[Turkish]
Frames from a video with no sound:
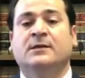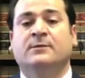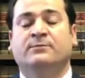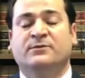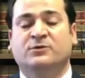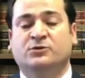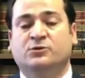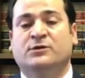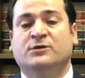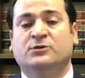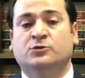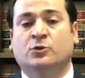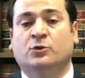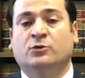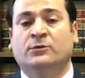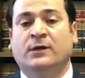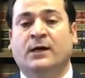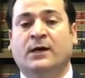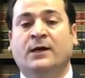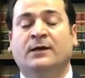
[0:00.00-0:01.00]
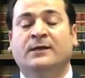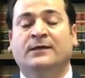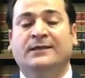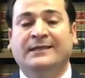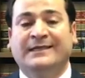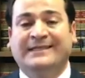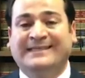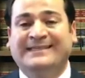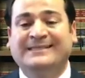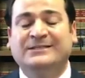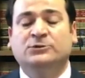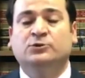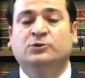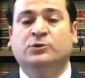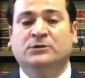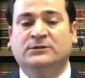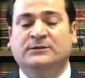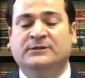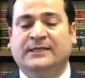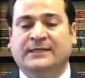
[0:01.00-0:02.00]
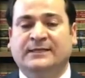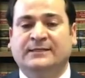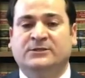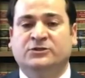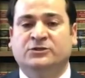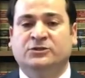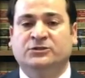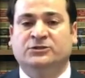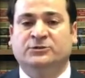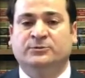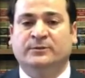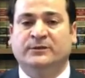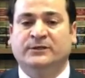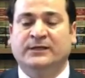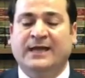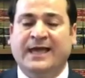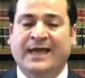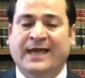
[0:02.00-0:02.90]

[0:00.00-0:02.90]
bir süre sonra 2 yıl kuralı ile ilgili çalışmaları